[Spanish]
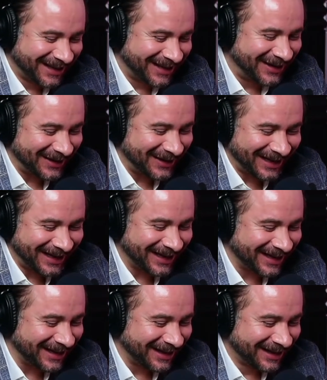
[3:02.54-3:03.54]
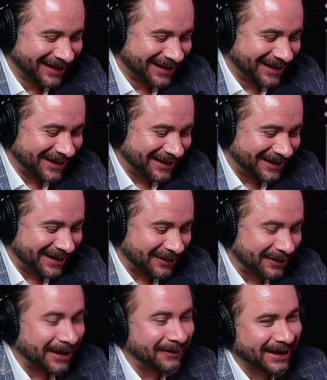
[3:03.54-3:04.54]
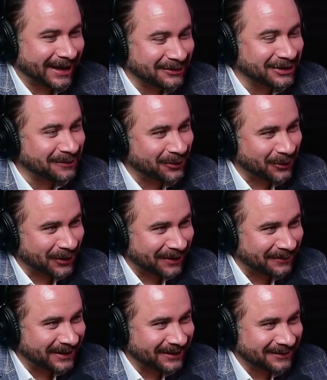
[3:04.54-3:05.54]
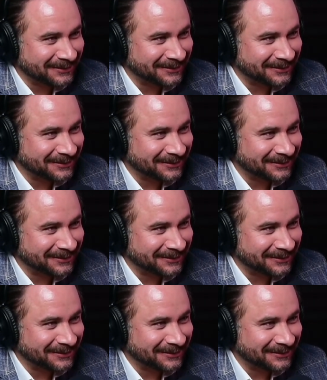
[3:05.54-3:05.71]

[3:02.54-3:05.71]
y ahorita le que, a ver, grabamos el programa,